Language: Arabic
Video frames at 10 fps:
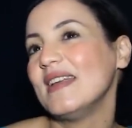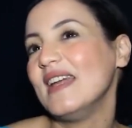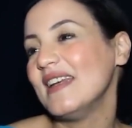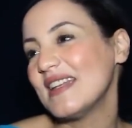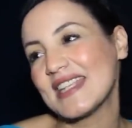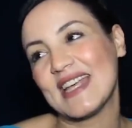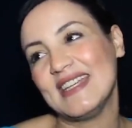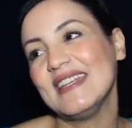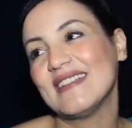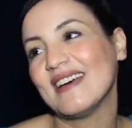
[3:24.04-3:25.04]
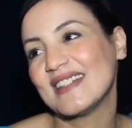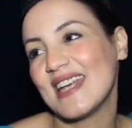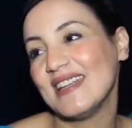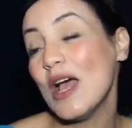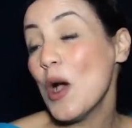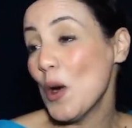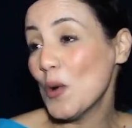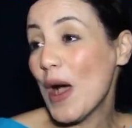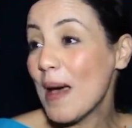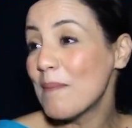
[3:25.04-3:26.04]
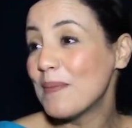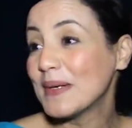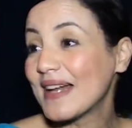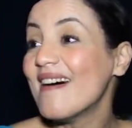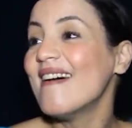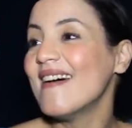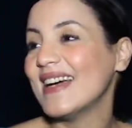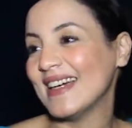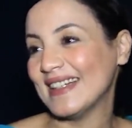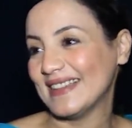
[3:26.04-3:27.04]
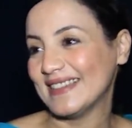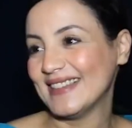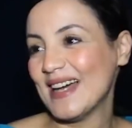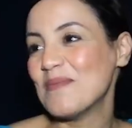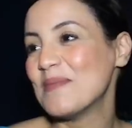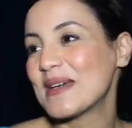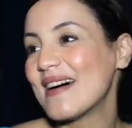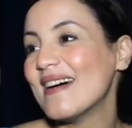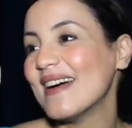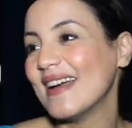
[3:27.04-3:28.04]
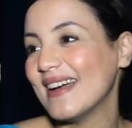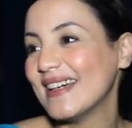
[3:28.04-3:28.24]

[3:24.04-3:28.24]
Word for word: يعني انا سعيده سعيد واب رائع اب رائع